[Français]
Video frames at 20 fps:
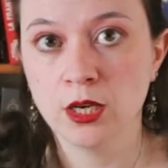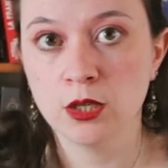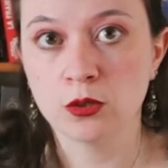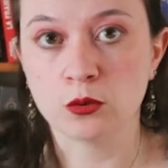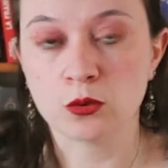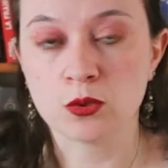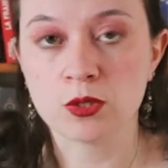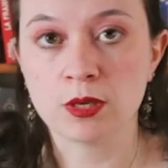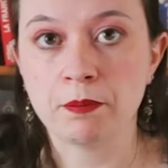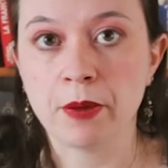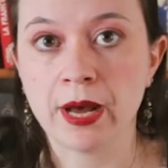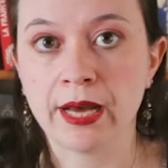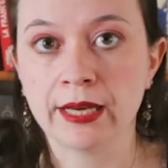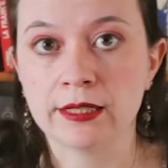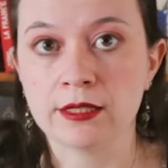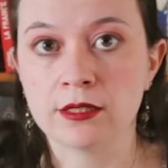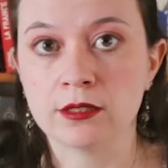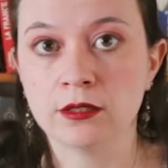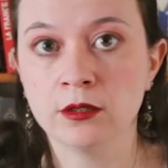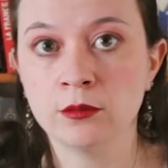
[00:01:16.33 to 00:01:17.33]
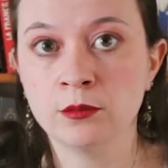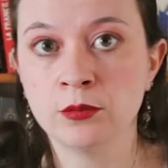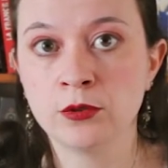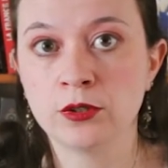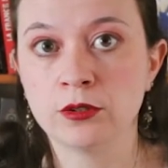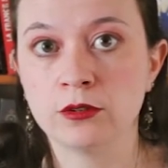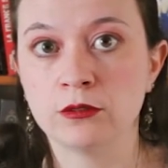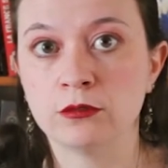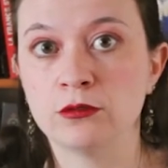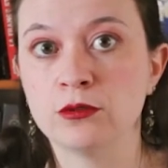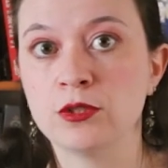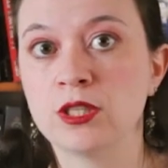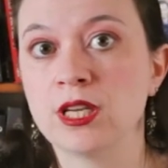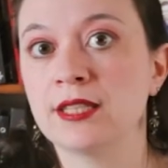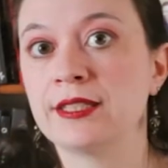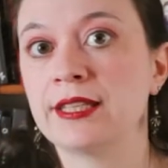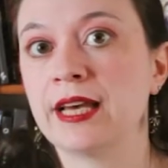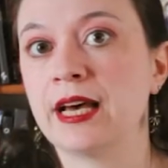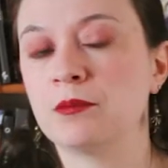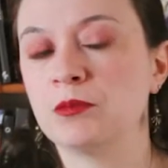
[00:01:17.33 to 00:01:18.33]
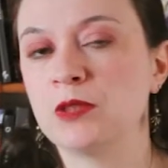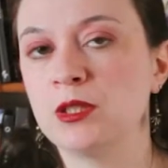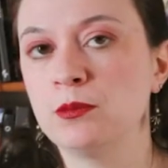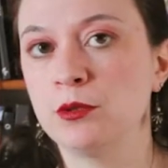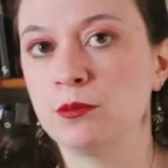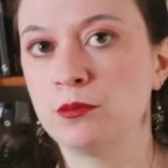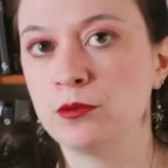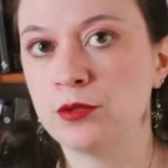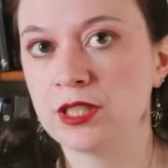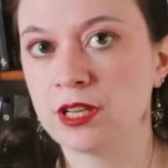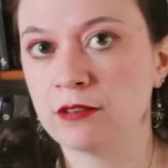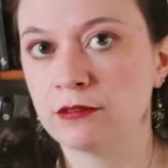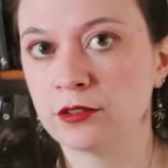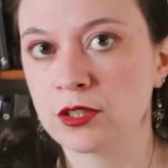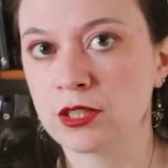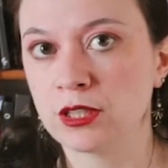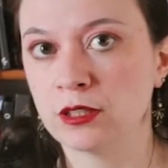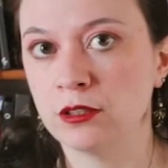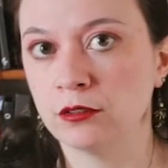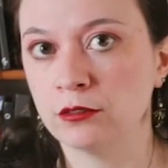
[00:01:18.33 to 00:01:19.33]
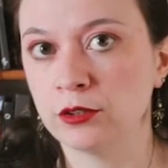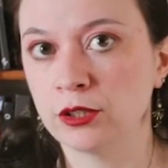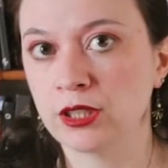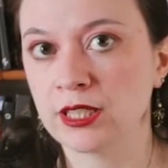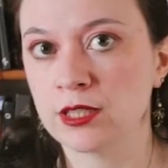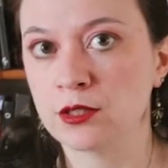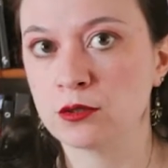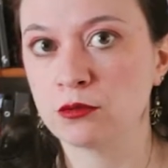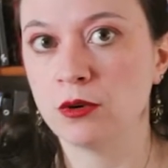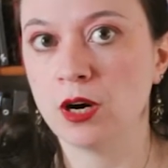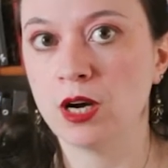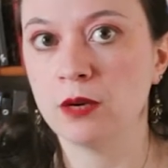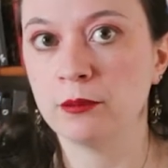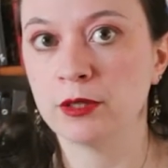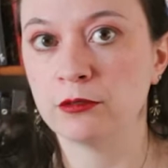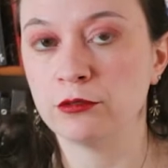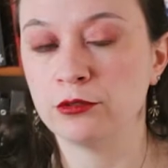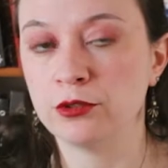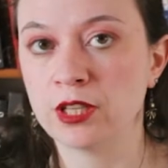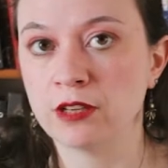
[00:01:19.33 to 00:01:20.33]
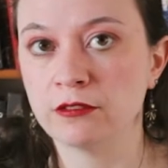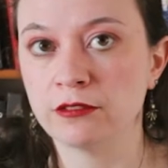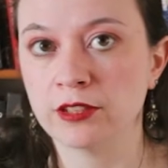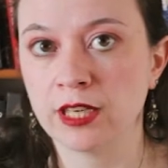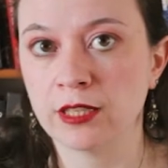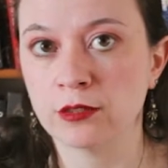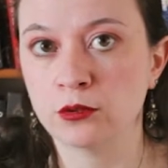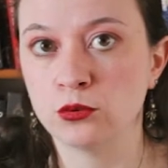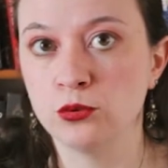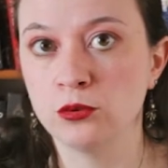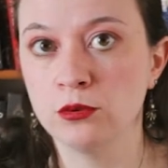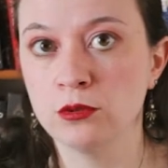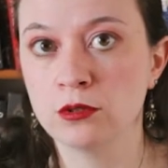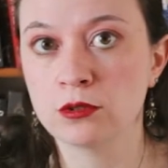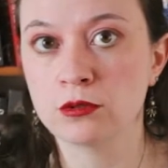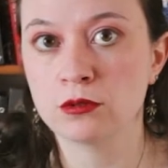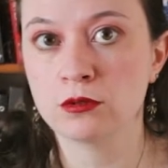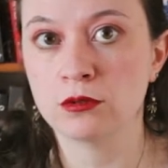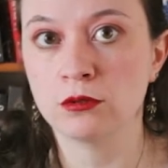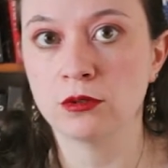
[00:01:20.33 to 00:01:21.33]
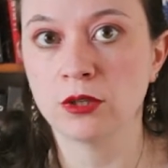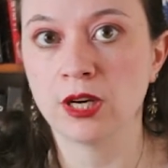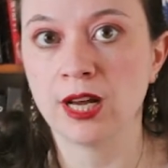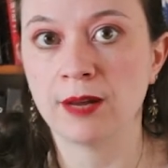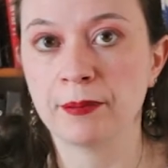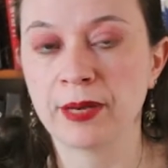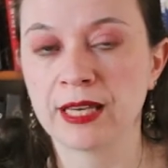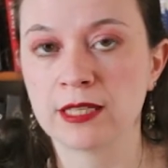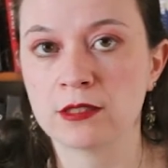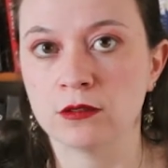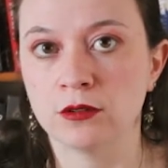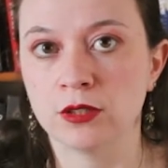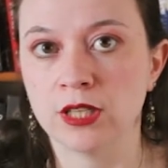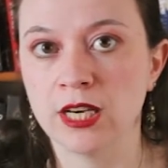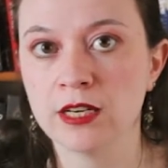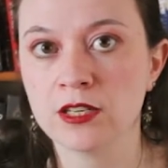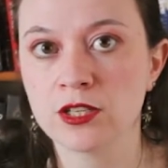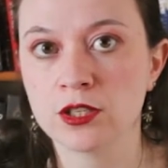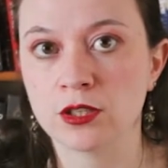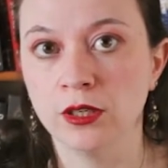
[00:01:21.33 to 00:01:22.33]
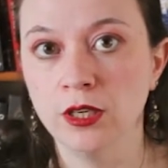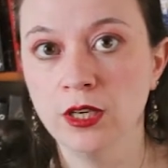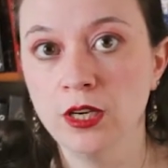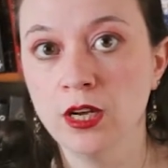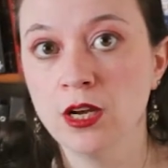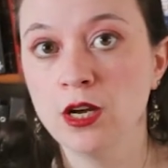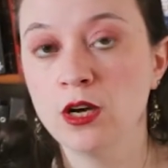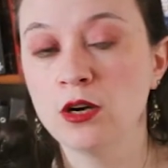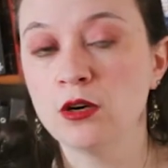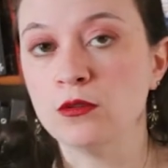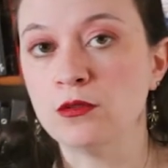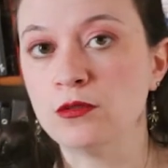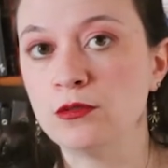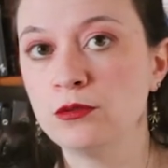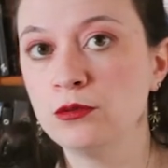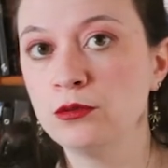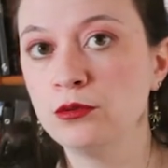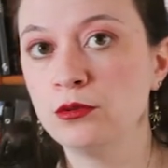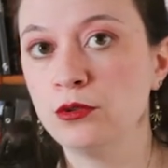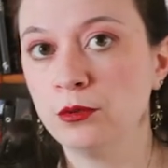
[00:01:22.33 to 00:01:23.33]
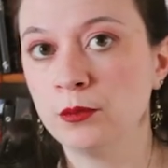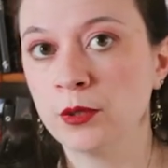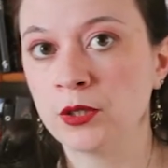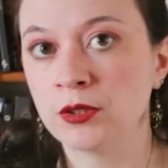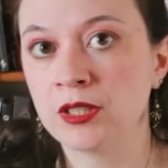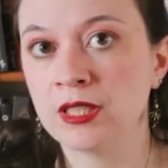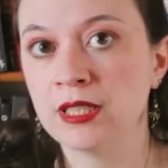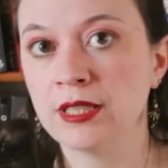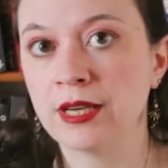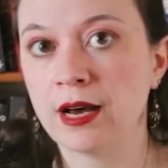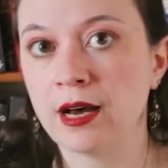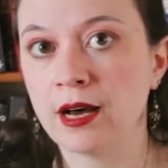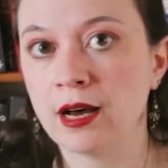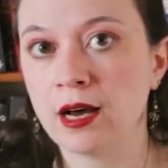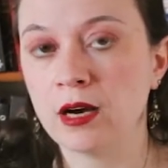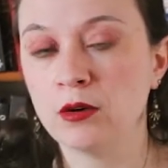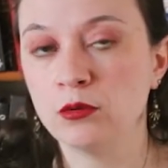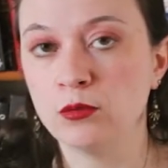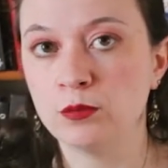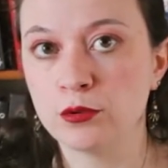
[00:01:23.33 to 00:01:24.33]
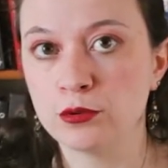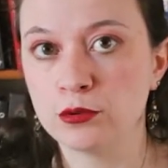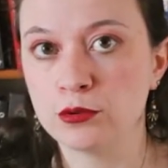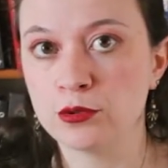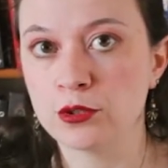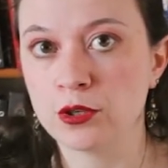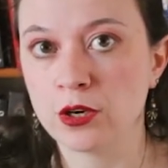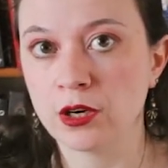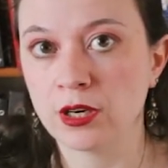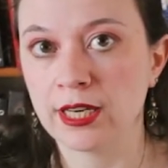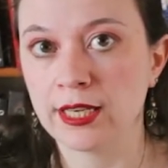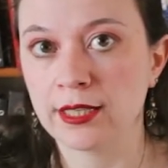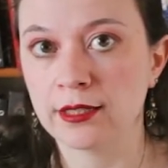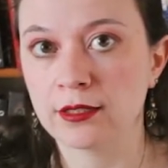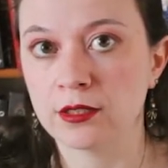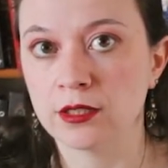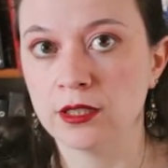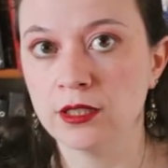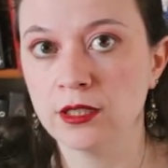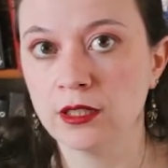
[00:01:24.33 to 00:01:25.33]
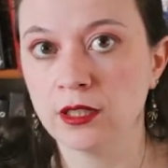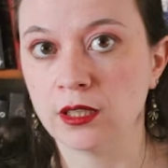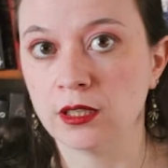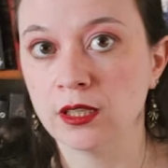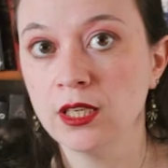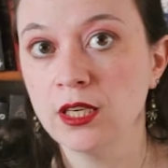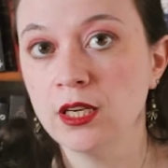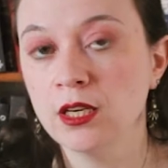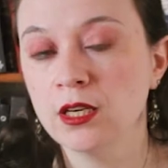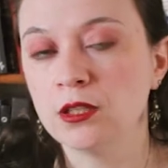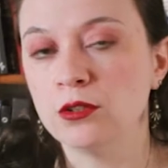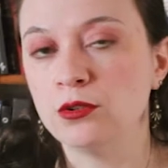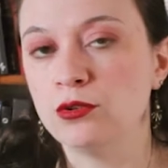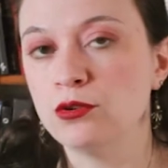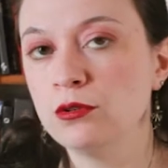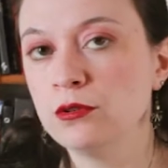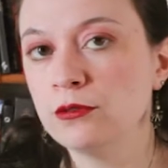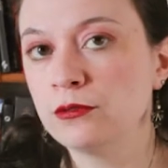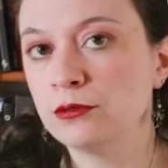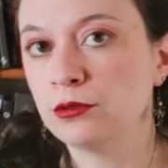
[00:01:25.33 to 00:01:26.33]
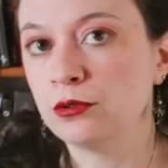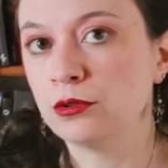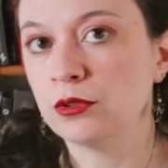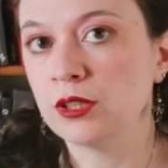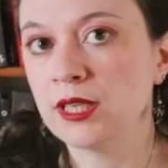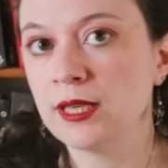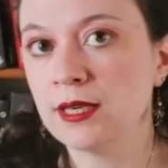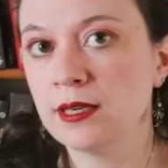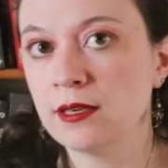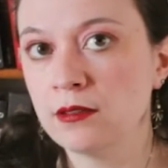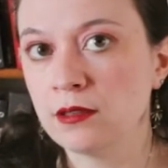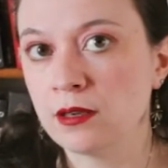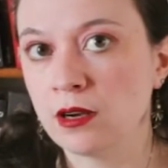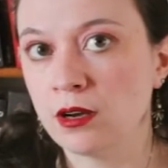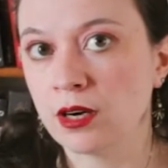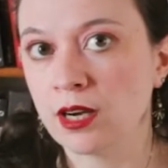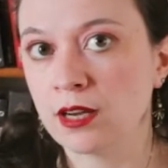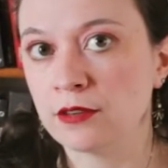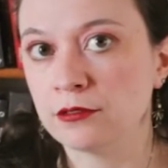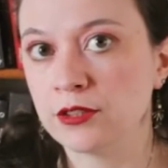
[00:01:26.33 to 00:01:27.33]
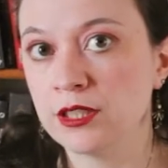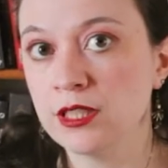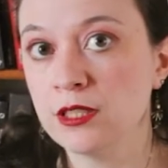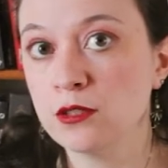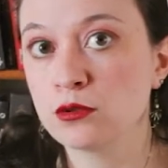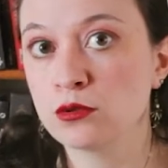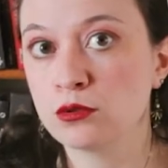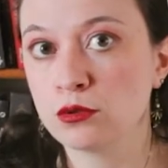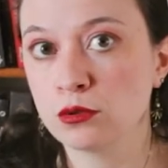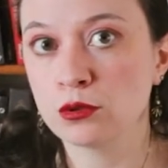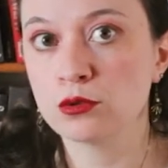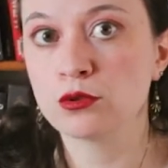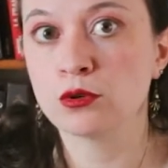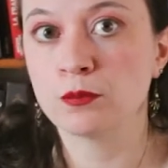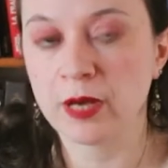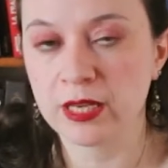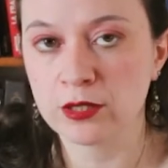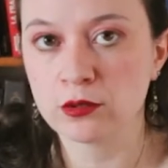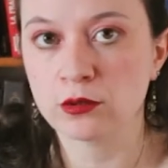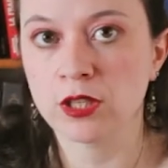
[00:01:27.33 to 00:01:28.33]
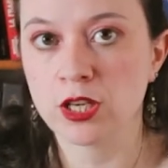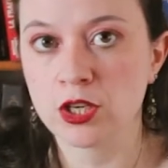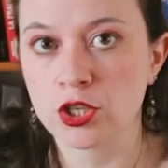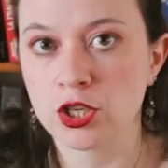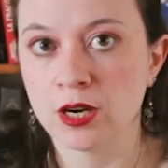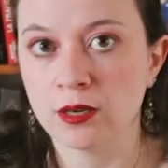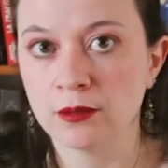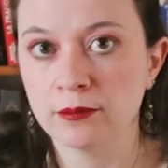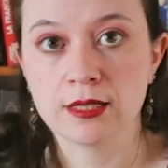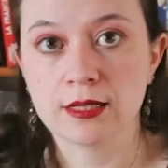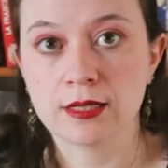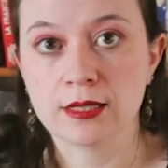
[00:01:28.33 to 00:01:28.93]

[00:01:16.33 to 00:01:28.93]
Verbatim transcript: Donc c'est par exemple, vous êtes un petit peu plus avancé dans votre histoire, mais vous avez un doute sur un personnage, vous demandez à un ou plusieurs lecteurs de vous donner leur avis sur ce personnage-là.